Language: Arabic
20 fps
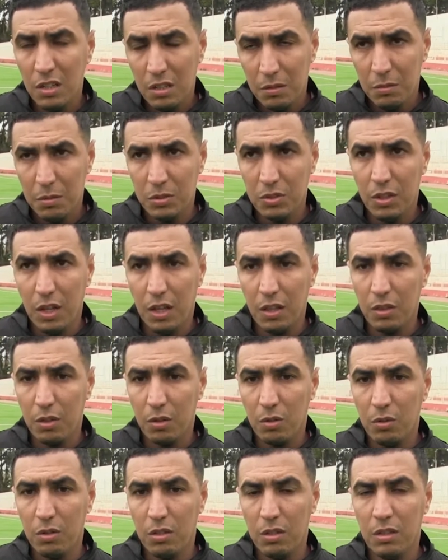باش
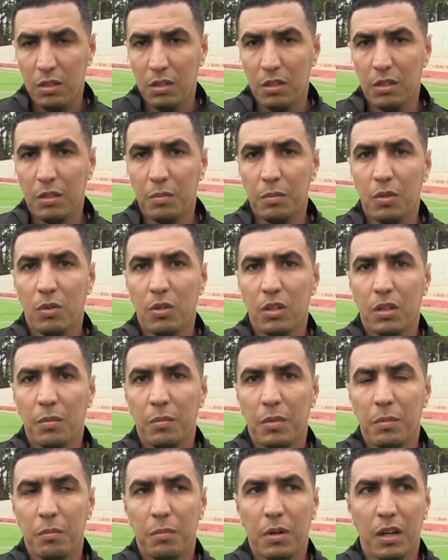نحضروا كما يقول لك
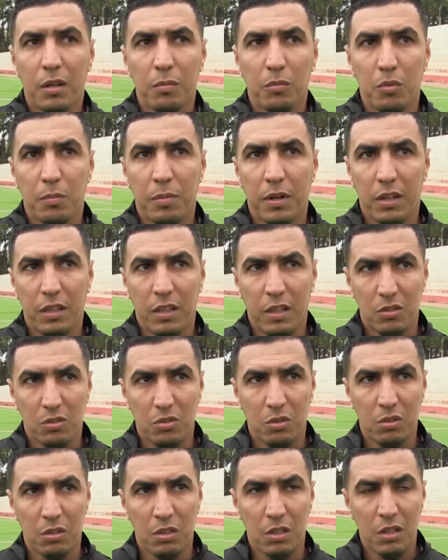كما ينبغي المباراه
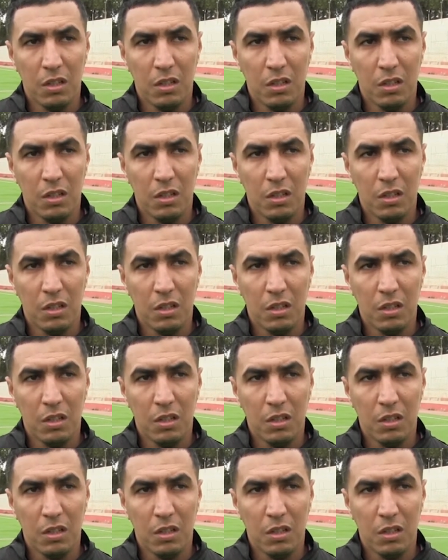حجوط